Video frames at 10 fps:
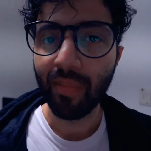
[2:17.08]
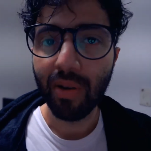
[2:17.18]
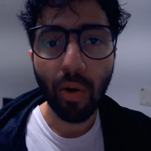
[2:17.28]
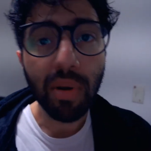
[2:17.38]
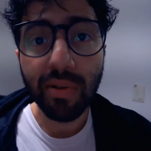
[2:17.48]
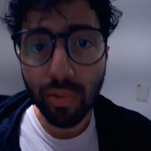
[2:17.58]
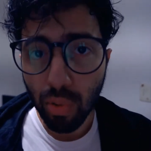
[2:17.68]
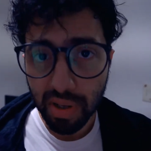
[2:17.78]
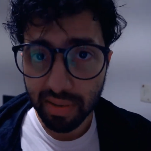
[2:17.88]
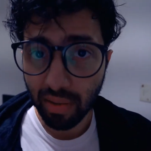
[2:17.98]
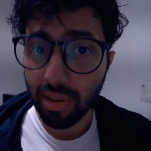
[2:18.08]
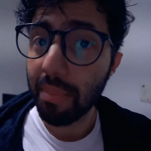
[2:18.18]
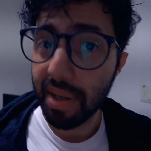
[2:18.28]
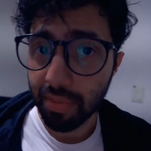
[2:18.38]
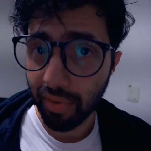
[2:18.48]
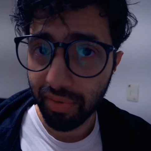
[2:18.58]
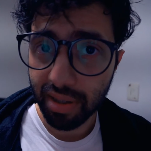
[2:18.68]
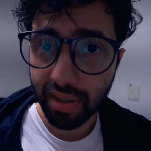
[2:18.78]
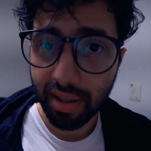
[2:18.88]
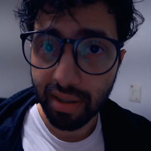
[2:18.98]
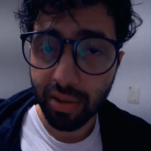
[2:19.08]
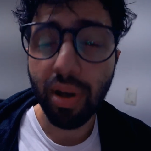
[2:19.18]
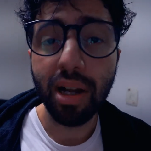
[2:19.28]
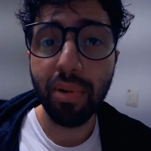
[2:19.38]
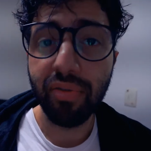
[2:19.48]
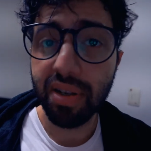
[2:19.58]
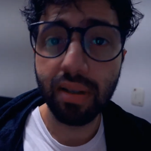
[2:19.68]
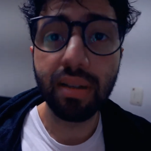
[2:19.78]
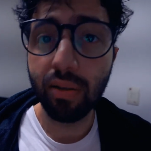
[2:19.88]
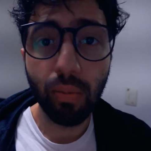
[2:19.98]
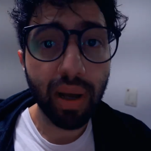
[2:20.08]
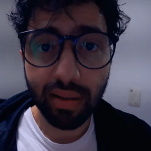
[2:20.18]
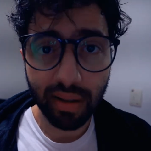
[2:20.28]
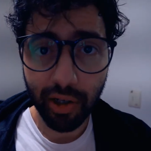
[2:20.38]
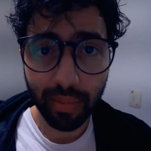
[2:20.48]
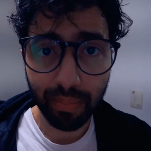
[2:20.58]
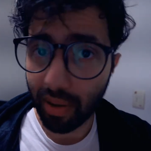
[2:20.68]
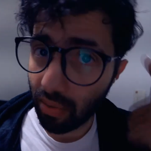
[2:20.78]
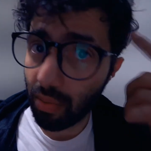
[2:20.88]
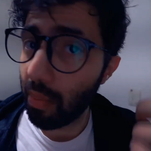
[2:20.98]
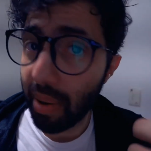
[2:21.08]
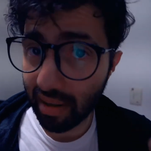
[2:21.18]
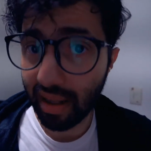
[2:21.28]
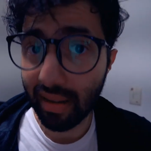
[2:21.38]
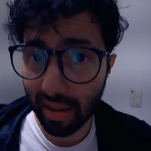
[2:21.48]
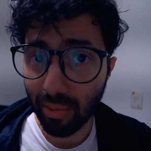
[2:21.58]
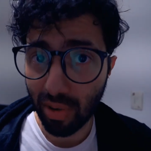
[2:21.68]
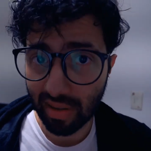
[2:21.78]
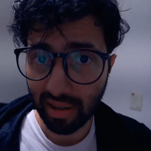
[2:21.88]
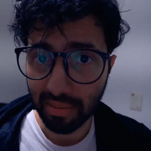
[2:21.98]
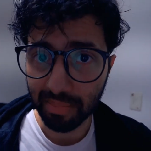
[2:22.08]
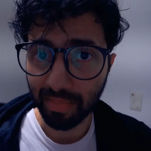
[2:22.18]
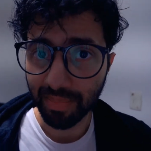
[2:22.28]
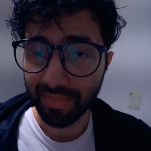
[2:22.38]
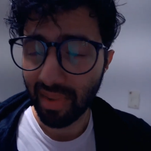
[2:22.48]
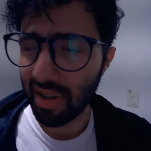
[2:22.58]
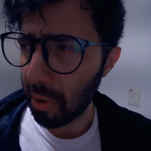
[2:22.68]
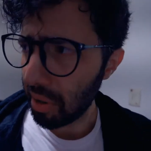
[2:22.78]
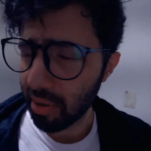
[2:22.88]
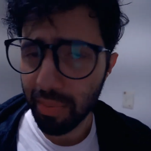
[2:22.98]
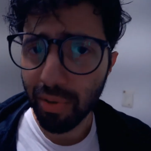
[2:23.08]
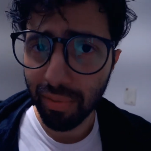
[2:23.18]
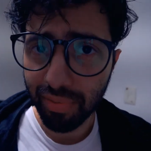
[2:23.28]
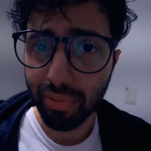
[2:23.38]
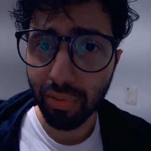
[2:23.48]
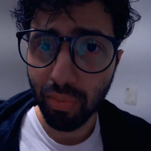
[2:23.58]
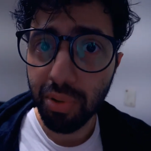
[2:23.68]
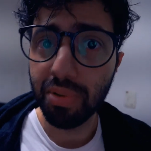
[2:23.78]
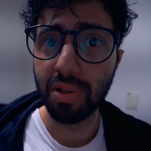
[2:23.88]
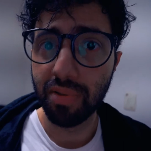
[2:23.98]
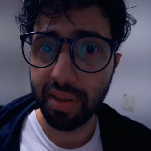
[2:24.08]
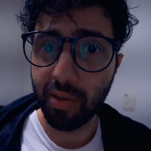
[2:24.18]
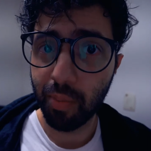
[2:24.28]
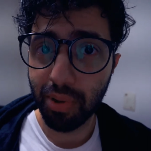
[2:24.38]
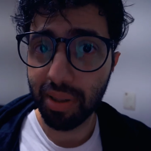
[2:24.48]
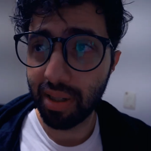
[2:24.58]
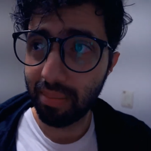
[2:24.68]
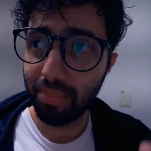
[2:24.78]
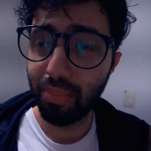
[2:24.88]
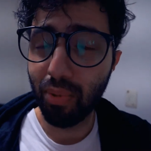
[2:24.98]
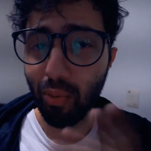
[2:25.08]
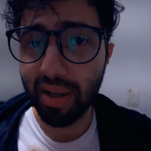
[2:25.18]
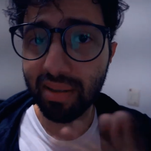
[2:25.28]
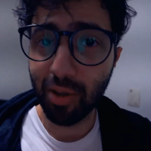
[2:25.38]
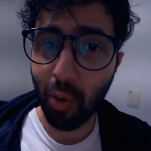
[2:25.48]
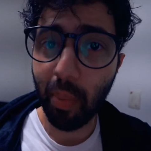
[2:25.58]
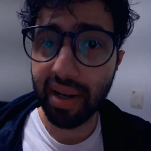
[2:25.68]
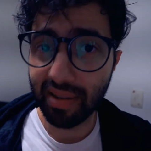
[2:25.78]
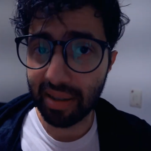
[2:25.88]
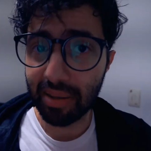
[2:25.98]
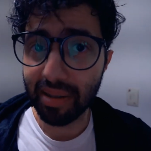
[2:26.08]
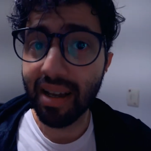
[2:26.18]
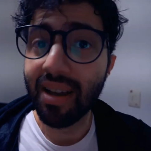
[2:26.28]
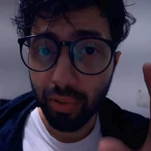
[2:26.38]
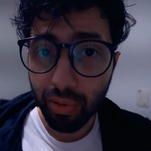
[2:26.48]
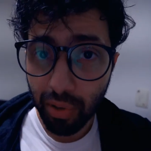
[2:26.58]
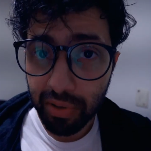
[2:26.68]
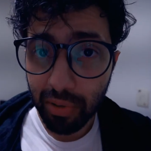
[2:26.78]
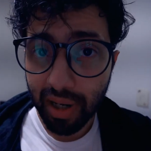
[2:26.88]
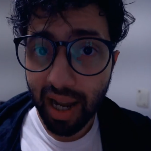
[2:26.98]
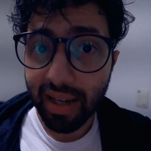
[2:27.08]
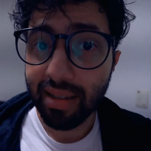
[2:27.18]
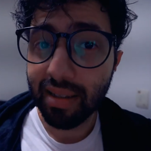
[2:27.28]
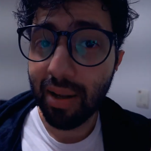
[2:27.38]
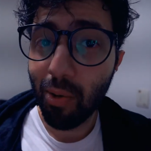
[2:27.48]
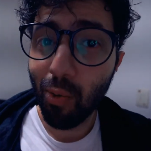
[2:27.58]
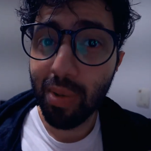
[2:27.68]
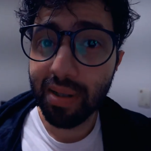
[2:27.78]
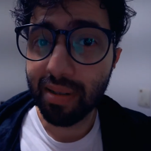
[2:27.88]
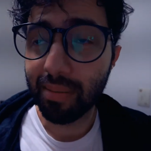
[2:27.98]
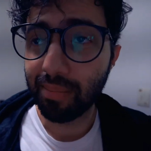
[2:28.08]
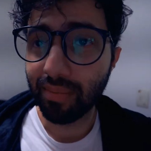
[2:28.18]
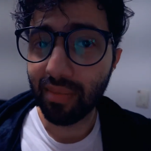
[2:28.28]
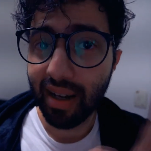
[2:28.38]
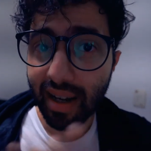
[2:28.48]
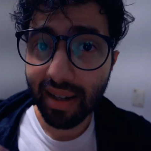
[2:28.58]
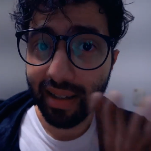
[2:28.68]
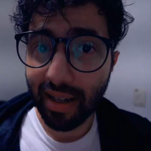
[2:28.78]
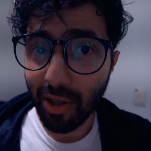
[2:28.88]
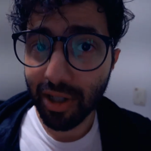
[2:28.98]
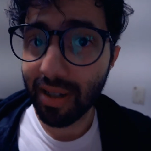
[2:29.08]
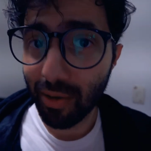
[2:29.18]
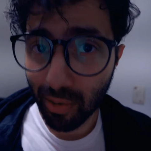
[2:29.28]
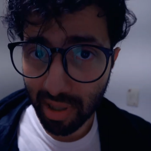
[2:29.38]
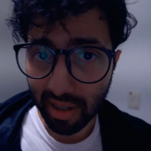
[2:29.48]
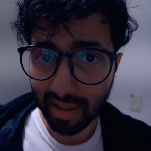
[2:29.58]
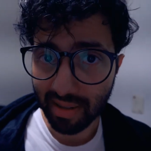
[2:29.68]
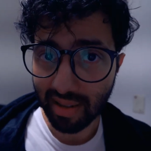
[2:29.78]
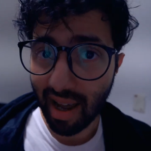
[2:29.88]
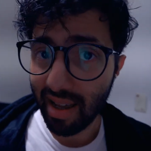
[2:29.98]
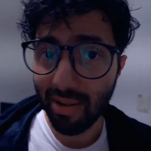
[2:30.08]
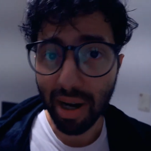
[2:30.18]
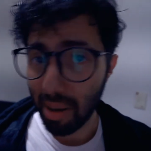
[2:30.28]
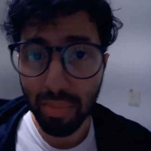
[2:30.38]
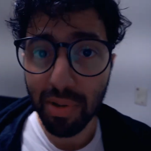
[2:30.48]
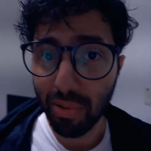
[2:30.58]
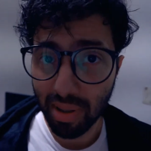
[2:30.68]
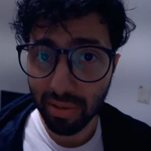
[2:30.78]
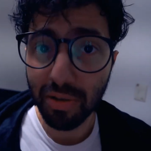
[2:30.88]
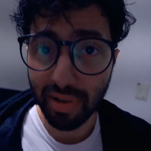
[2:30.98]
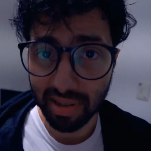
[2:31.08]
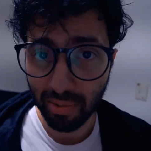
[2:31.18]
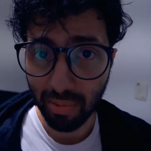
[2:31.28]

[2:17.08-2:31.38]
E como as duas são da mesma franquia, isso acaba facilitando bastante para eu não me perder tanto assim. E olha que eu me confundo muito às vezes, porque por mais que sejam parecidas, os dois lugares têm algumas características únicas. E aí eu acabo misturando de vez em